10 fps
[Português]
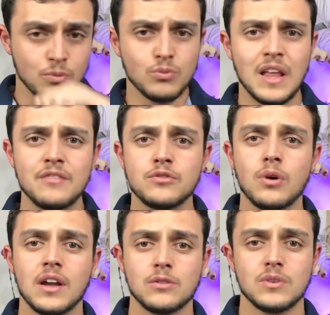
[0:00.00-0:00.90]
um leve
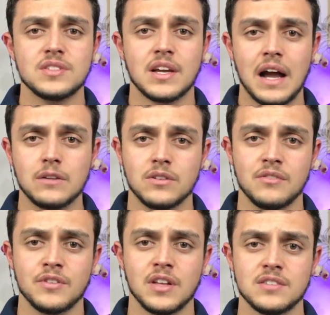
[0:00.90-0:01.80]
toque adocicado
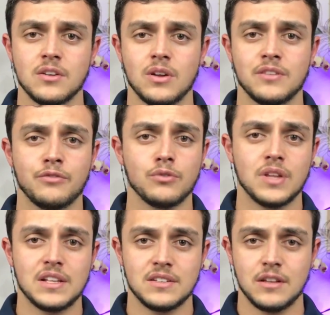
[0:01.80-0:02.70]
devido a essa nota
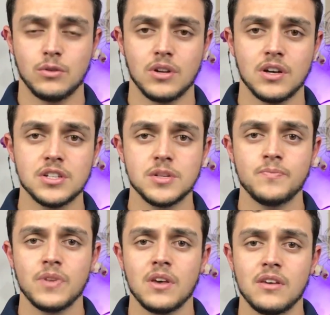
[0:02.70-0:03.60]
frutada da toranja
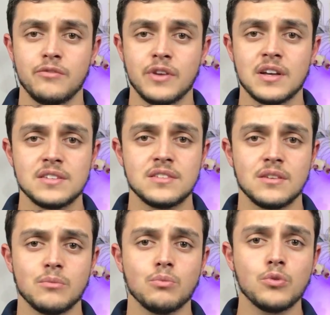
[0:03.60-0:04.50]
e fica
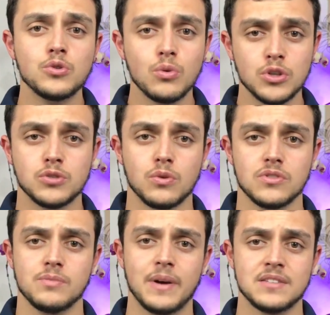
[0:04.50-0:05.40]
assim muito gostoso.